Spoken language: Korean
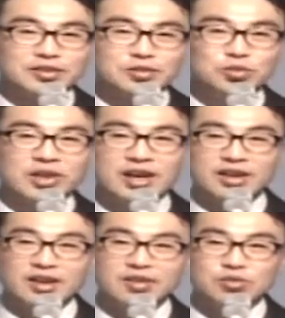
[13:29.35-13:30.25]
우리
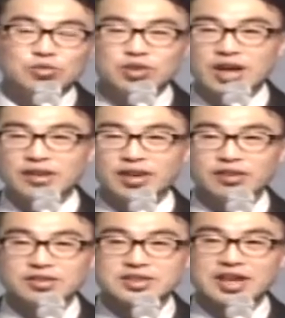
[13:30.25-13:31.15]
아내, 우리
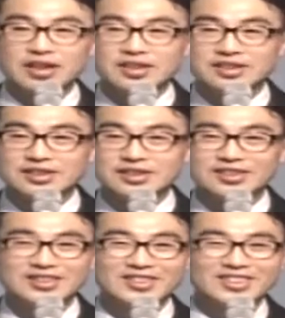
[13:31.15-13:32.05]
아내예요? 제 아내지, 그죠?